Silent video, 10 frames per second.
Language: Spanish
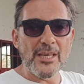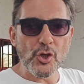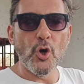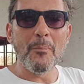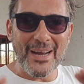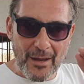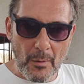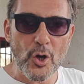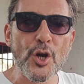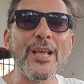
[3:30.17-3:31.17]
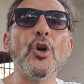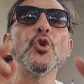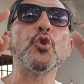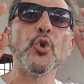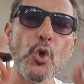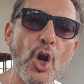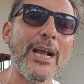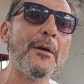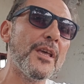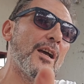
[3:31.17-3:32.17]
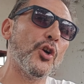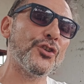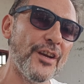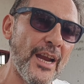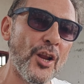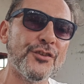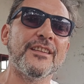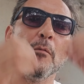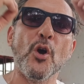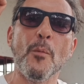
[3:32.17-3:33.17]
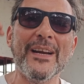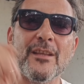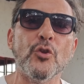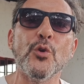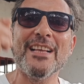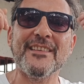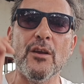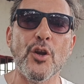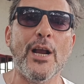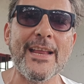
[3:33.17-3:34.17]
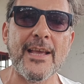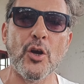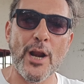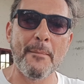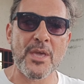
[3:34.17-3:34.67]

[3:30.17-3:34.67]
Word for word: Y yo, Mario baloni con su loca vida de cocineros, estamos compartiendo un asado en Ocaña con